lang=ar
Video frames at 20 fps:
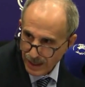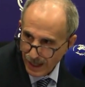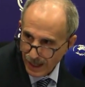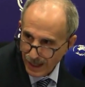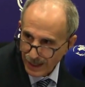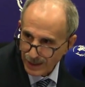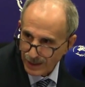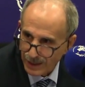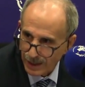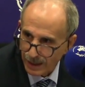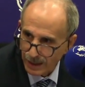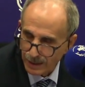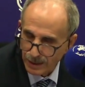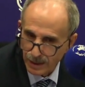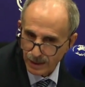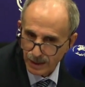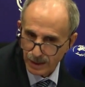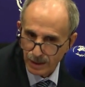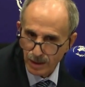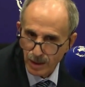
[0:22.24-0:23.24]
حتى
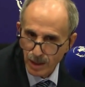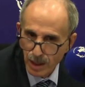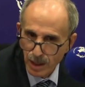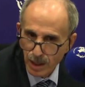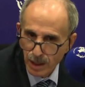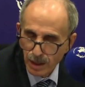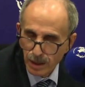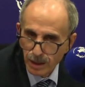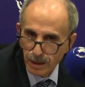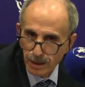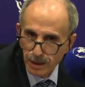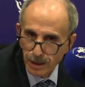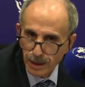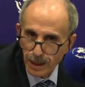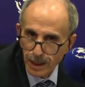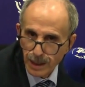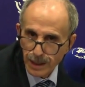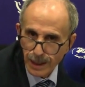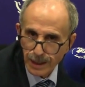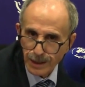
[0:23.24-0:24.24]
أن
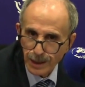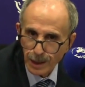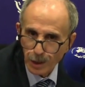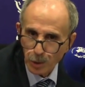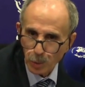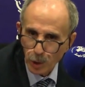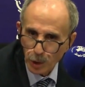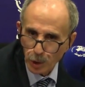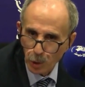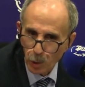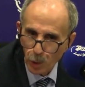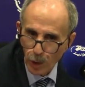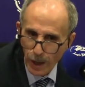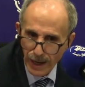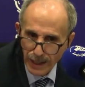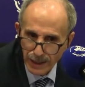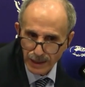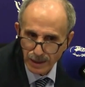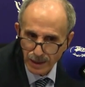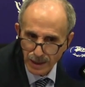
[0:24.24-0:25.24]
آه، يعني نوضعوا
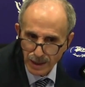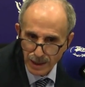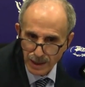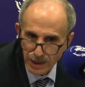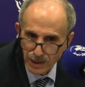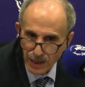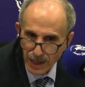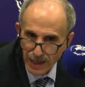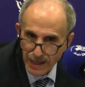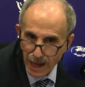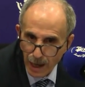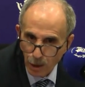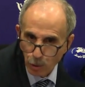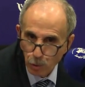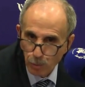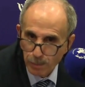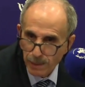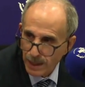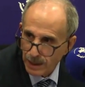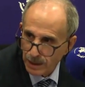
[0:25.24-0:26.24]
حد
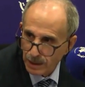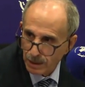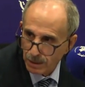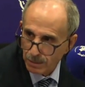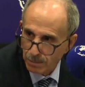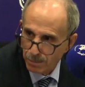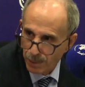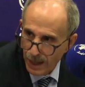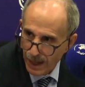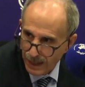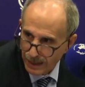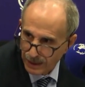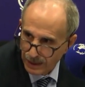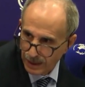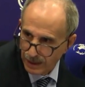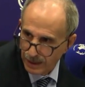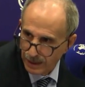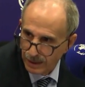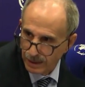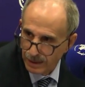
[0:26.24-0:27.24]
للتلاعبات بهذا
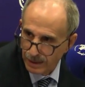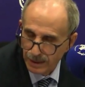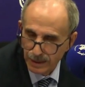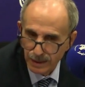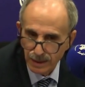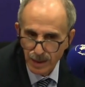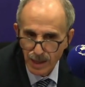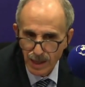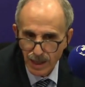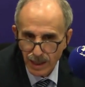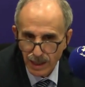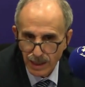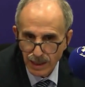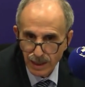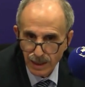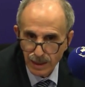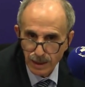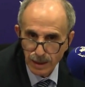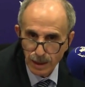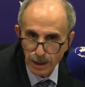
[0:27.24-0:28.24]

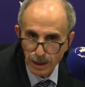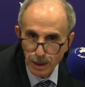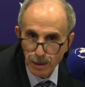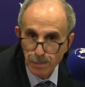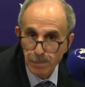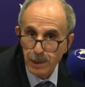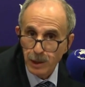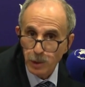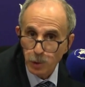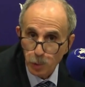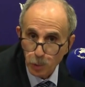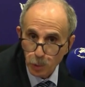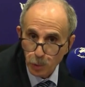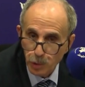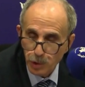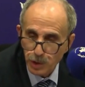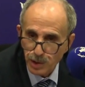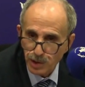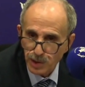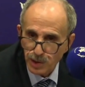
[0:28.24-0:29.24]

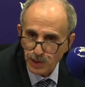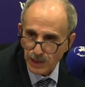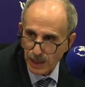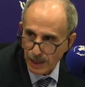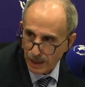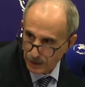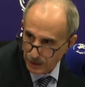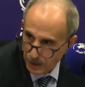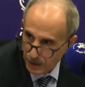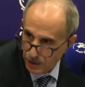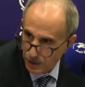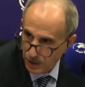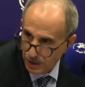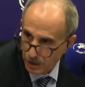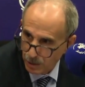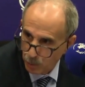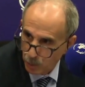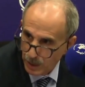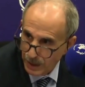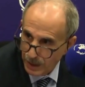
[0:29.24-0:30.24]
المنتوج
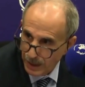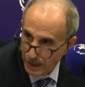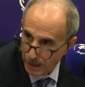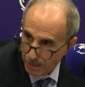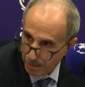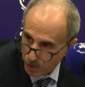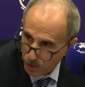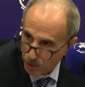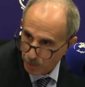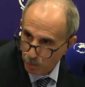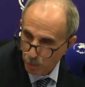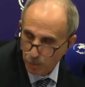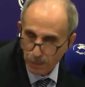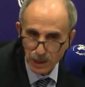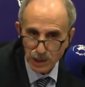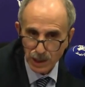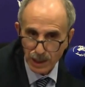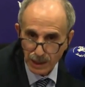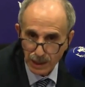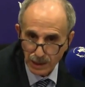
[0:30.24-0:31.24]
الاستراتيجي واللي يمس
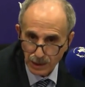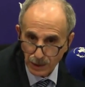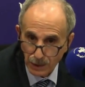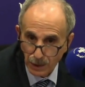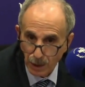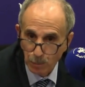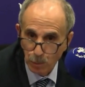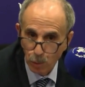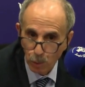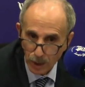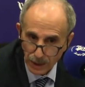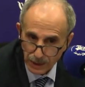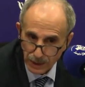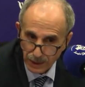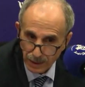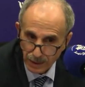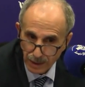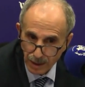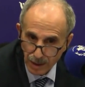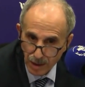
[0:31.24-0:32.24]
مباشرة
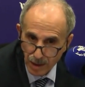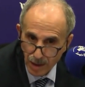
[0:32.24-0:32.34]
المواطن